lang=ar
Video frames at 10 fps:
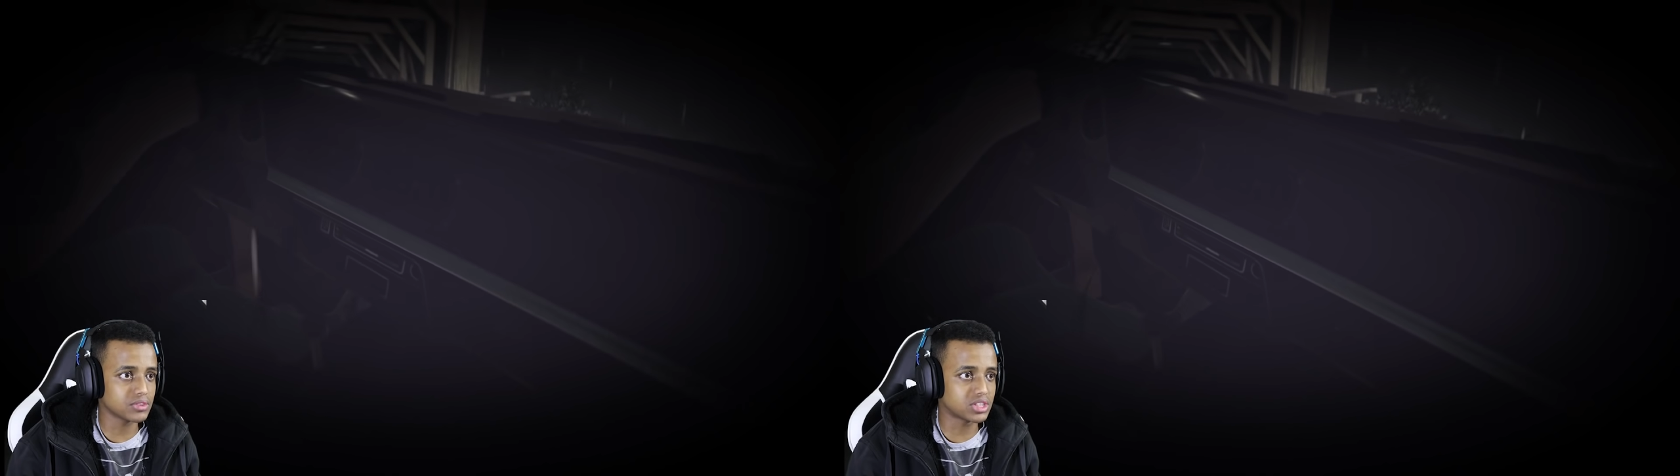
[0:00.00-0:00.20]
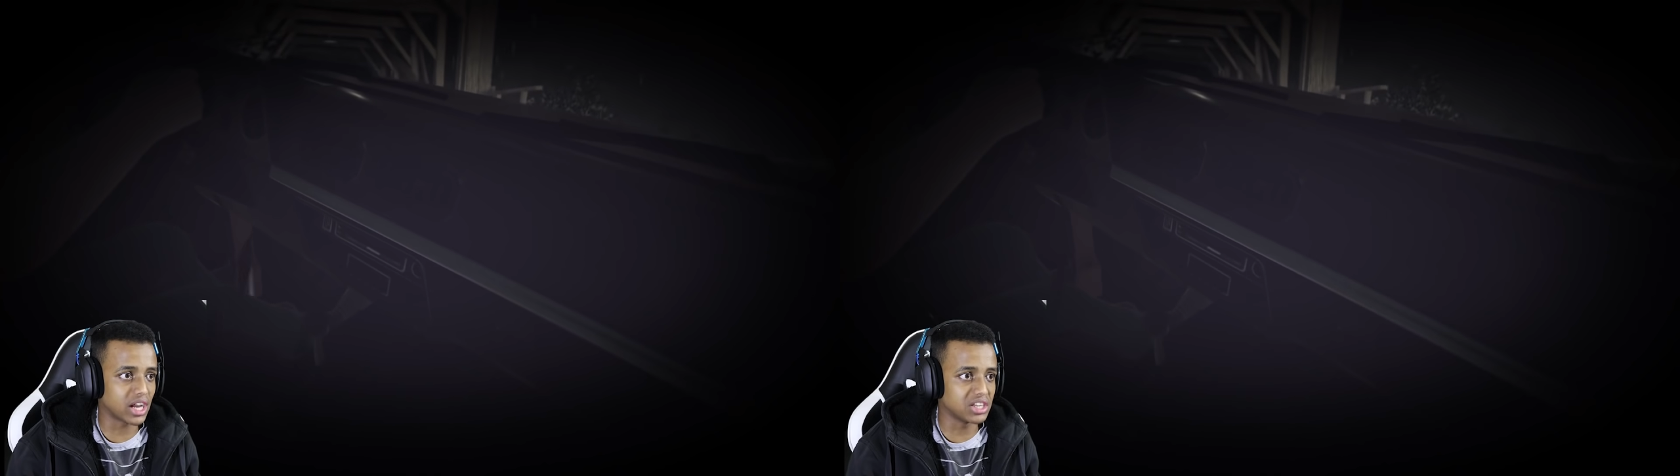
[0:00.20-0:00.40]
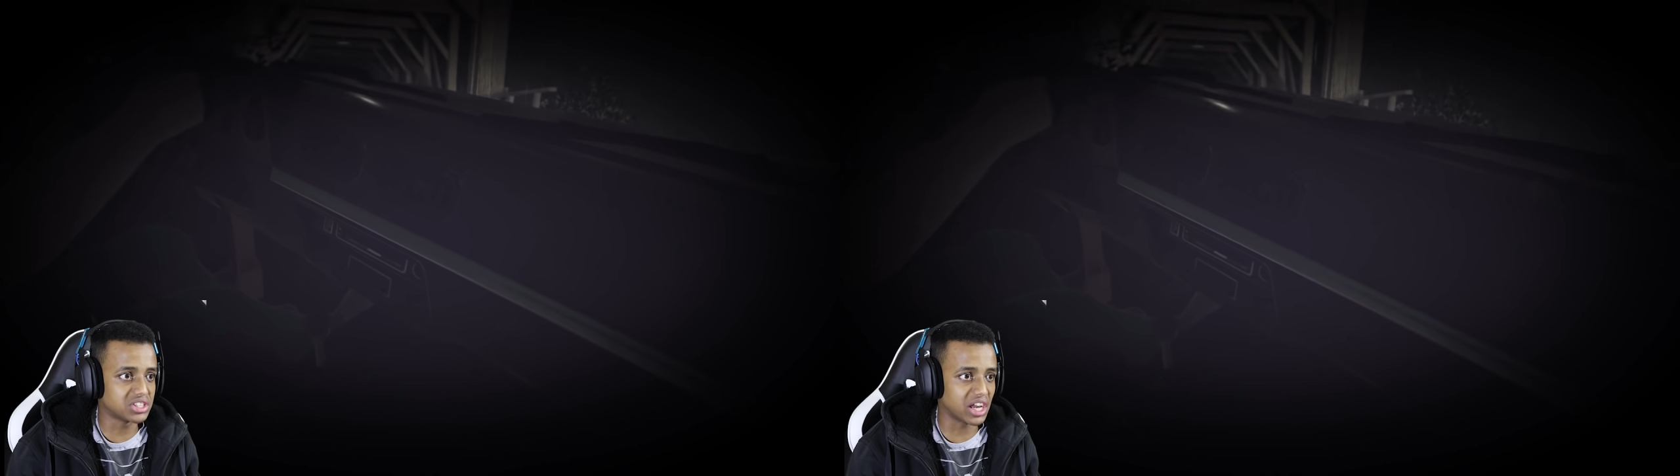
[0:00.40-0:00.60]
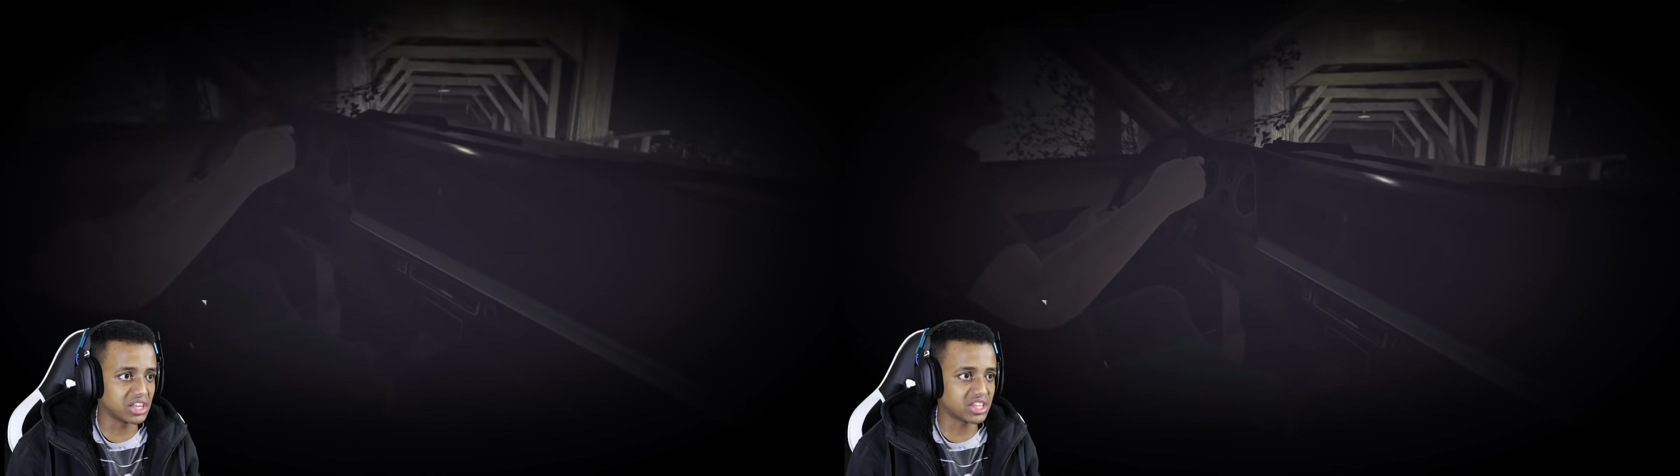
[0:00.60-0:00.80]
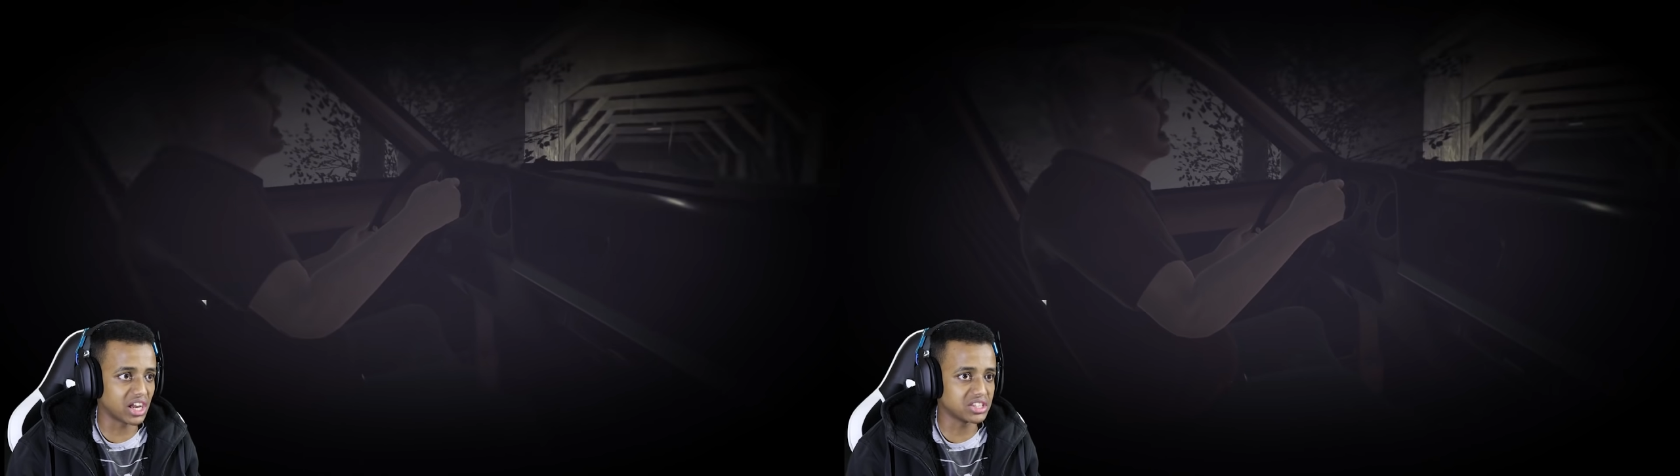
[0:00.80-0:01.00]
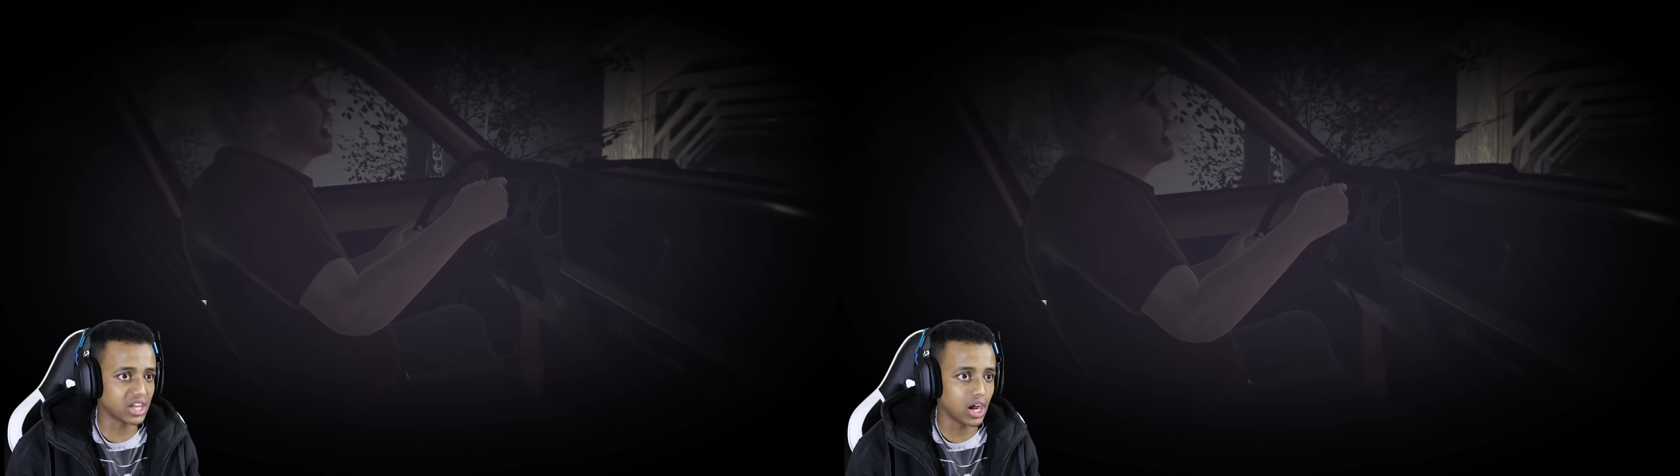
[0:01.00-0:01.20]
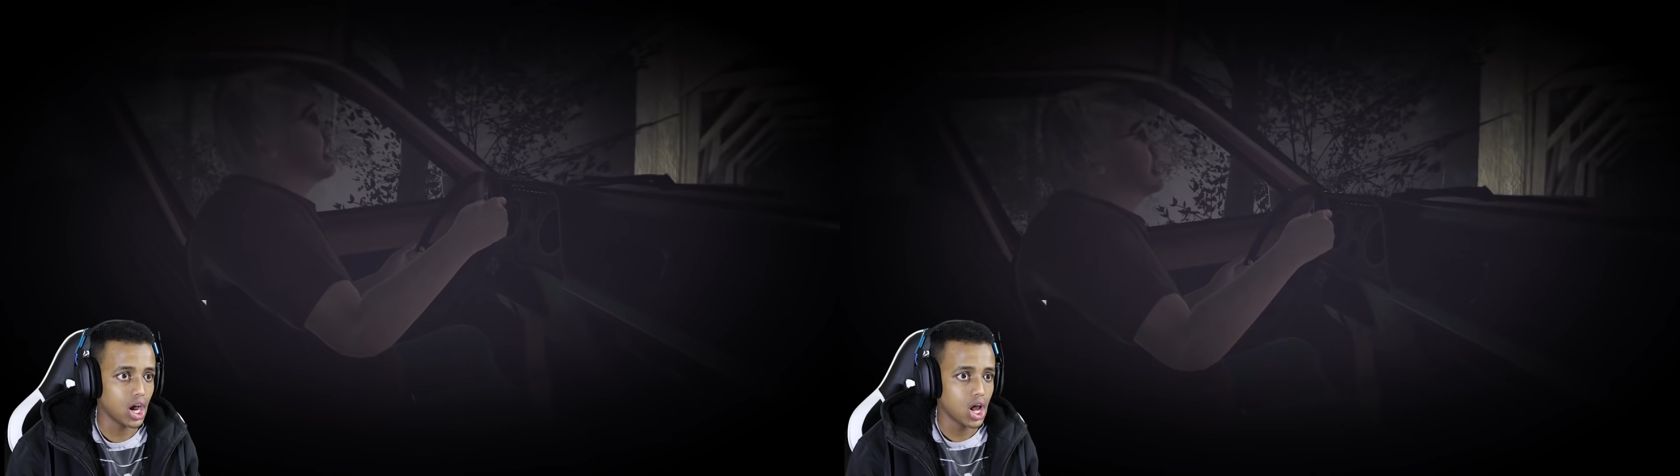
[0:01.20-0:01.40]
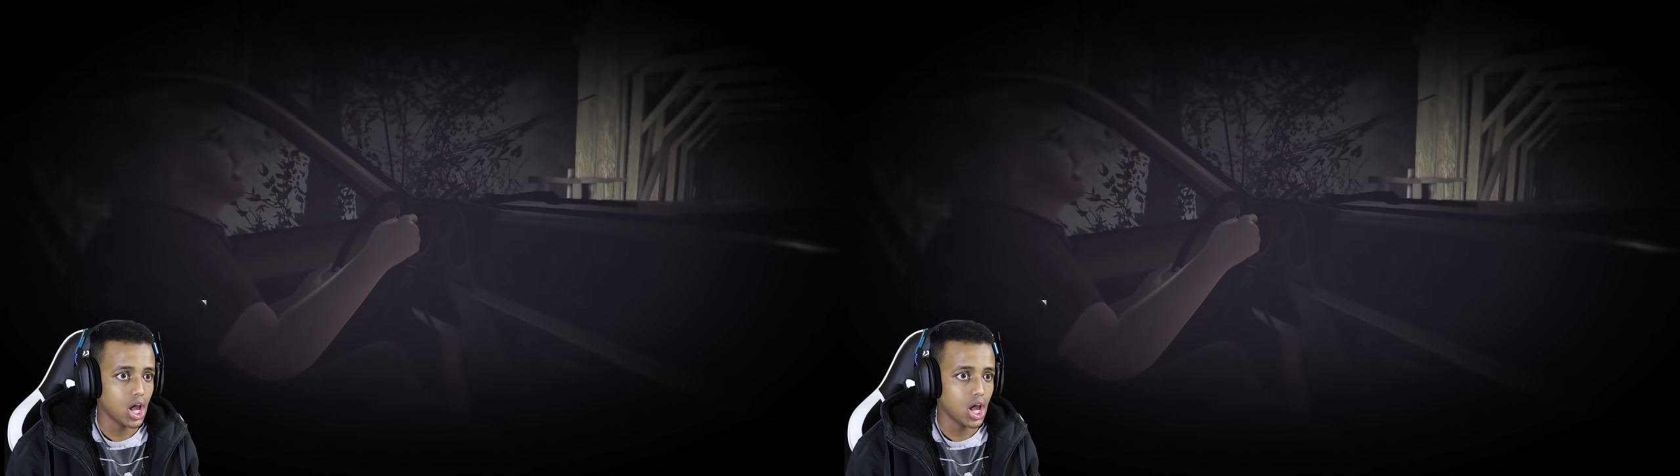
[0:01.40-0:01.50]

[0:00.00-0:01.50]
انتهى انتهى انتهى انتهى